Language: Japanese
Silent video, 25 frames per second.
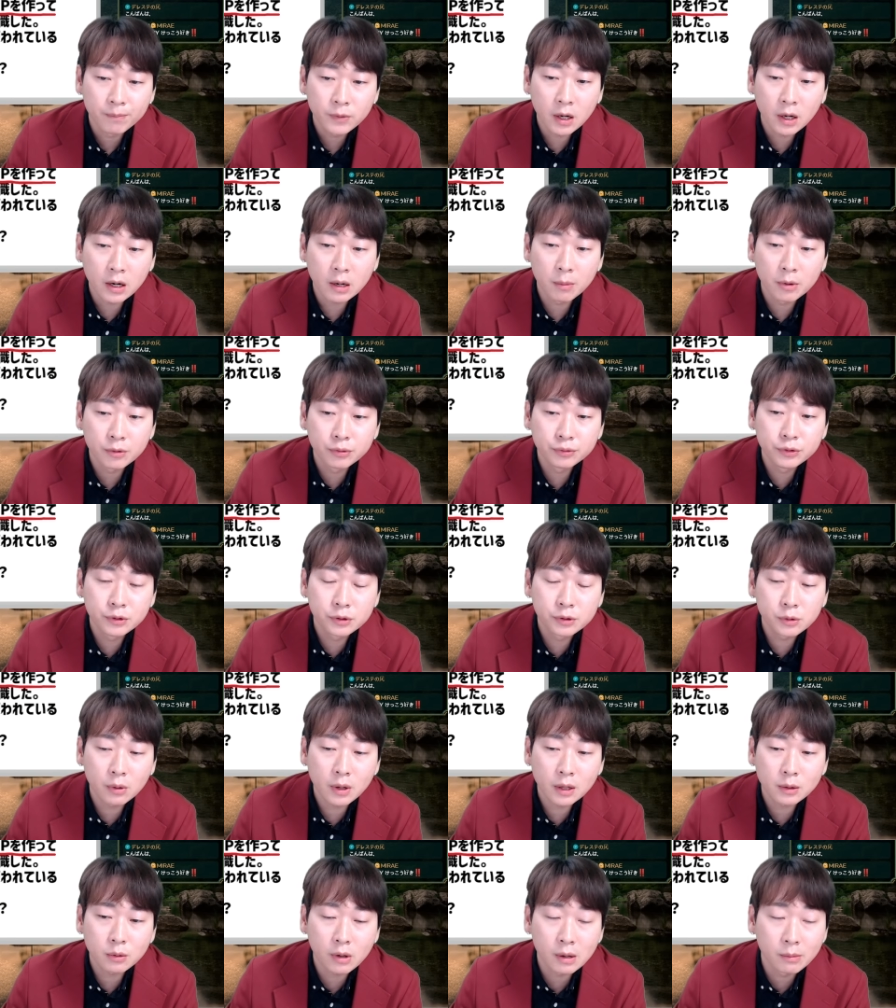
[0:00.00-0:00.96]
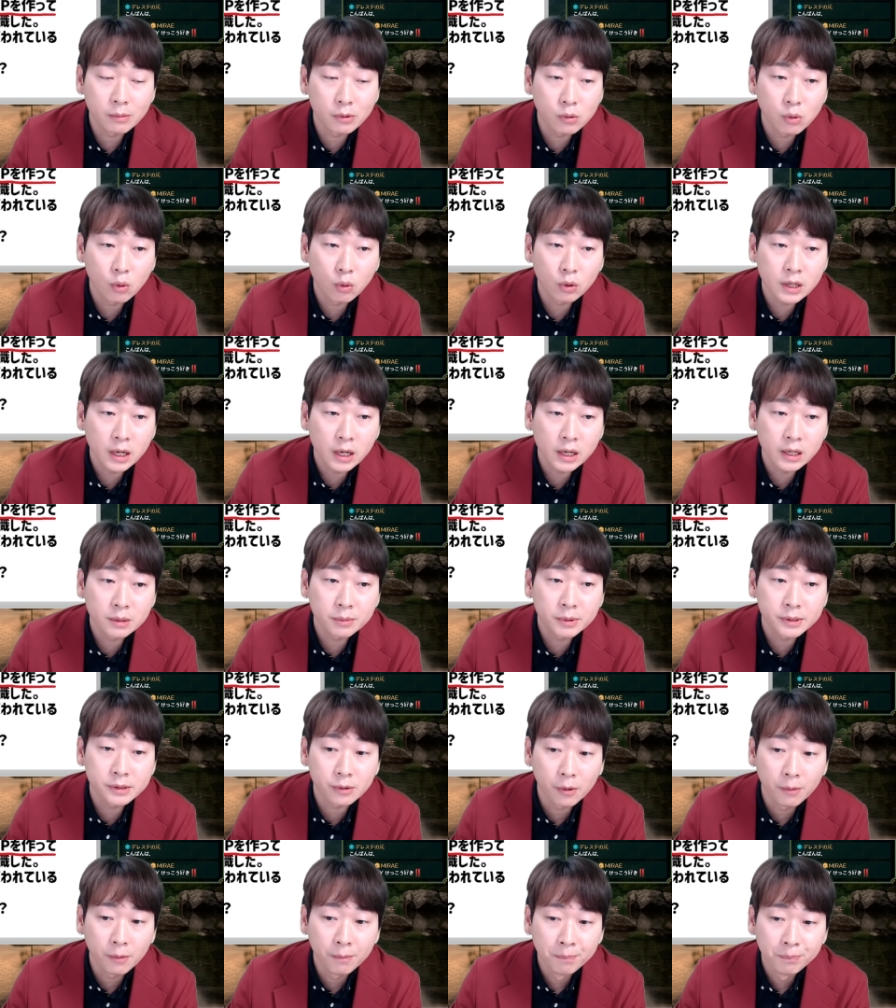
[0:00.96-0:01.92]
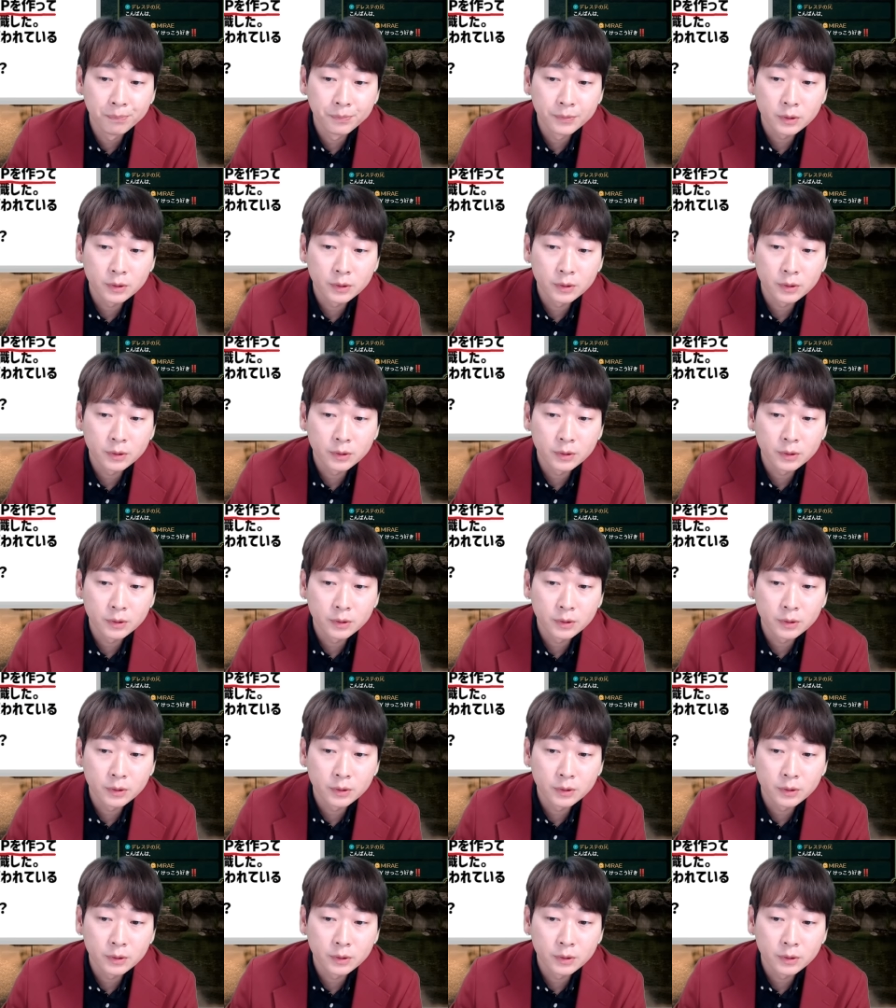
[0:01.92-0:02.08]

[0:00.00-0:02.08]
だからもう冬空とかもここに入りますよ。